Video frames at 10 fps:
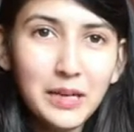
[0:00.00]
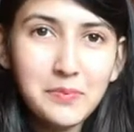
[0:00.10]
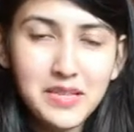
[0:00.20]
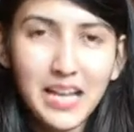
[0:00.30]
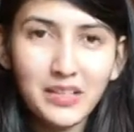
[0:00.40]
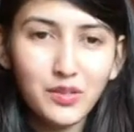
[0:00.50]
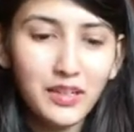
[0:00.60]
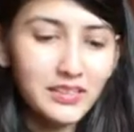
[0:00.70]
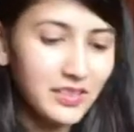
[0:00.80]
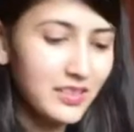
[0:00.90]
ग्रेप्स एज
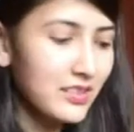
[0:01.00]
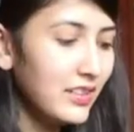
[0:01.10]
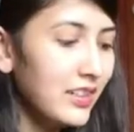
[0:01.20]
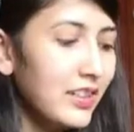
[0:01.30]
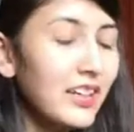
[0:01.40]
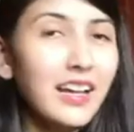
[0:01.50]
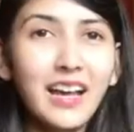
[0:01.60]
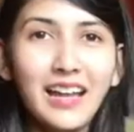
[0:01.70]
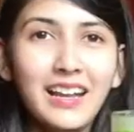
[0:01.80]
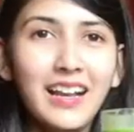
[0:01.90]
यू गैस कैन सी
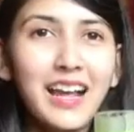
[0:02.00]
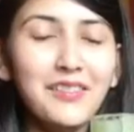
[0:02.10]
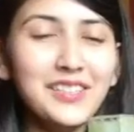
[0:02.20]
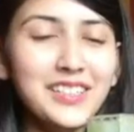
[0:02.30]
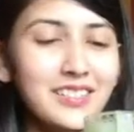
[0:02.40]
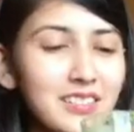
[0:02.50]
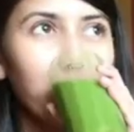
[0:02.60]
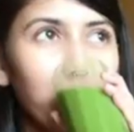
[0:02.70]
एंड आई हैव दिस